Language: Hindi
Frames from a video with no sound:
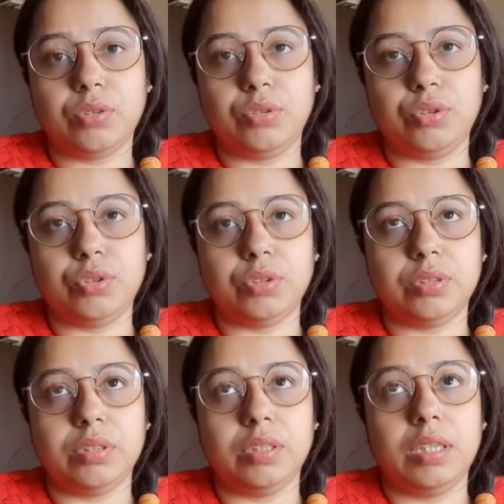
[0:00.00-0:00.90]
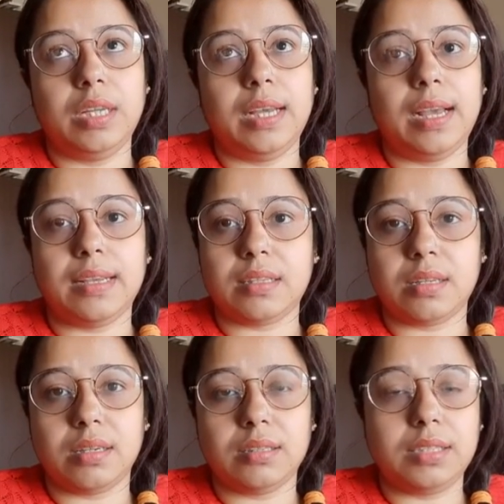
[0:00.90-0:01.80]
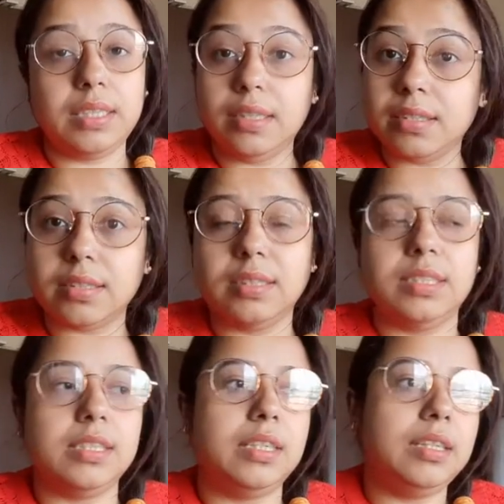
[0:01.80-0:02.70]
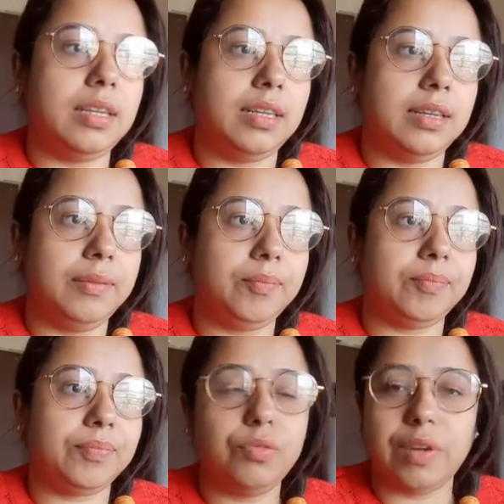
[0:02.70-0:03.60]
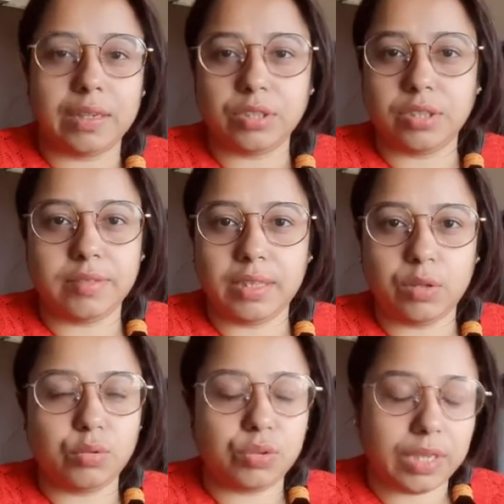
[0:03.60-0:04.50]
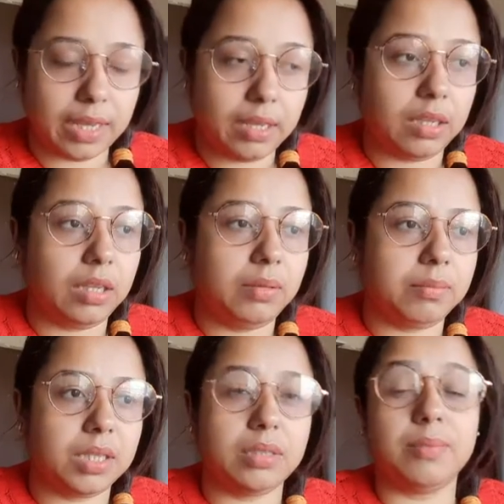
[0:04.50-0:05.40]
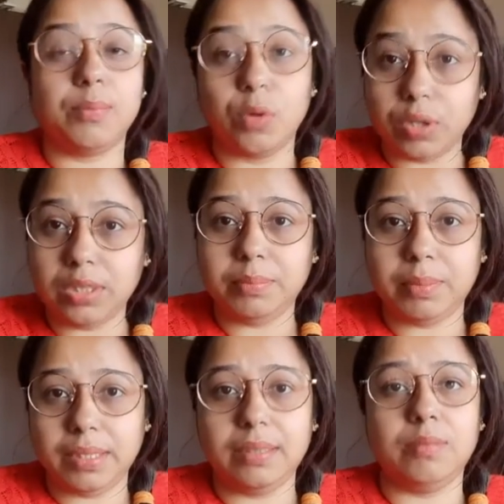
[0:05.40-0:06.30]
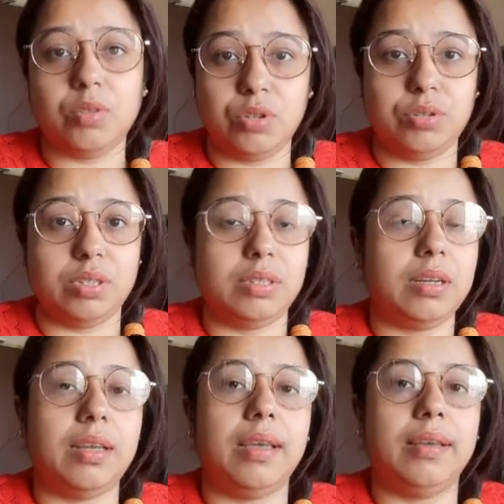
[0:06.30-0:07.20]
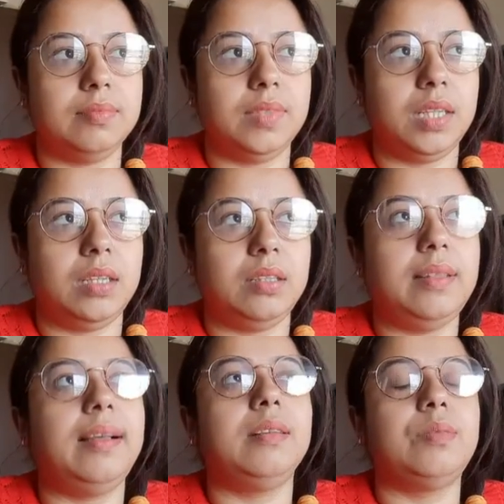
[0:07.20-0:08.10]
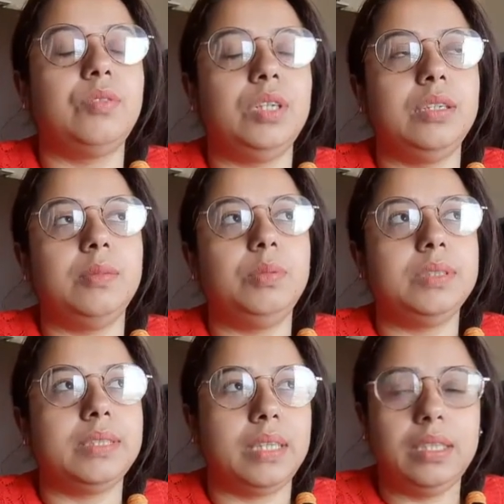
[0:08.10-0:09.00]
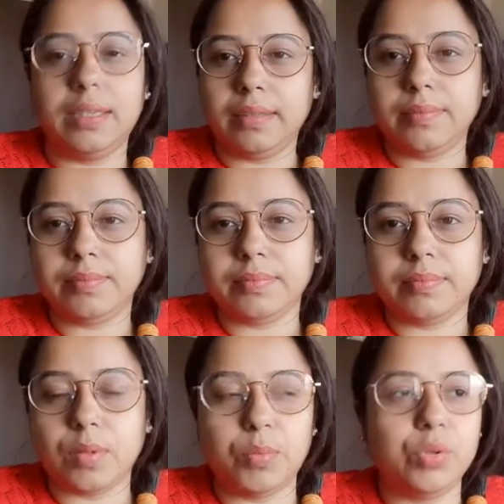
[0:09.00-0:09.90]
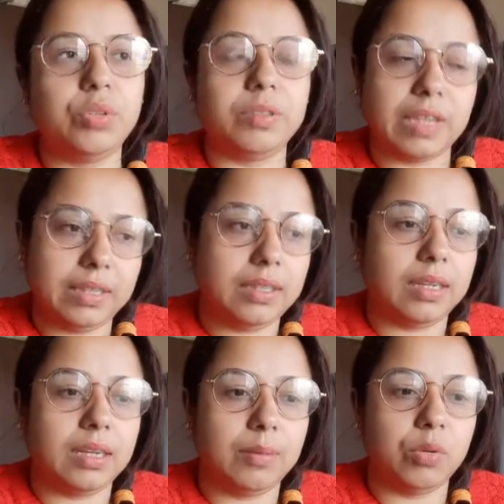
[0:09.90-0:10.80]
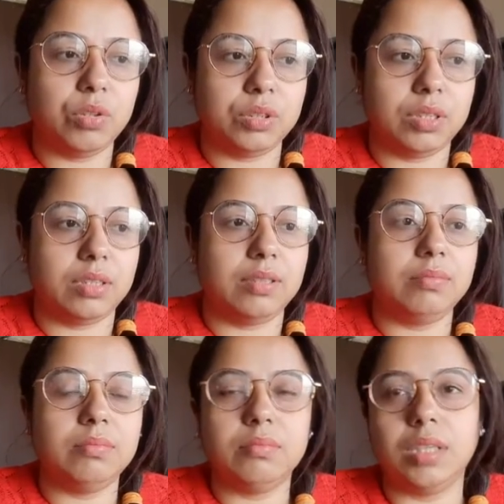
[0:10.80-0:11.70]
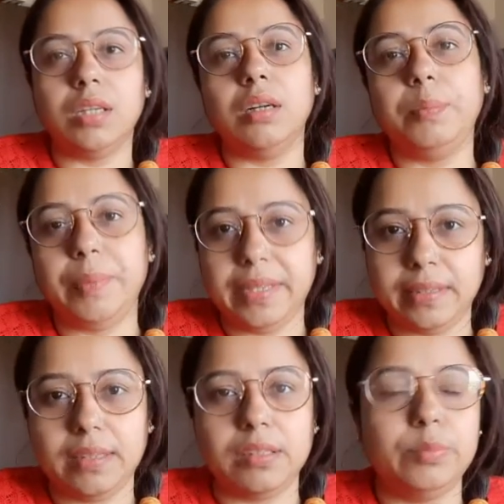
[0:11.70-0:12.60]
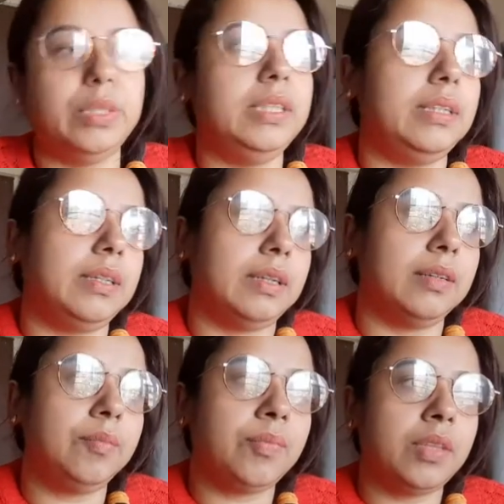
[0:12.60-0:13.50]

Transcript: कुछ ऐसा सीरियस इंजरी नहीं है फ्रैक्चर वगैरह कुछ है नहीं बट बॉडी पेन बहुत ज़्यादा है थैंकफुली अभी सही है मम्मी को दवाई दिया है बहुत सारा पेन किलर भी दिए हैं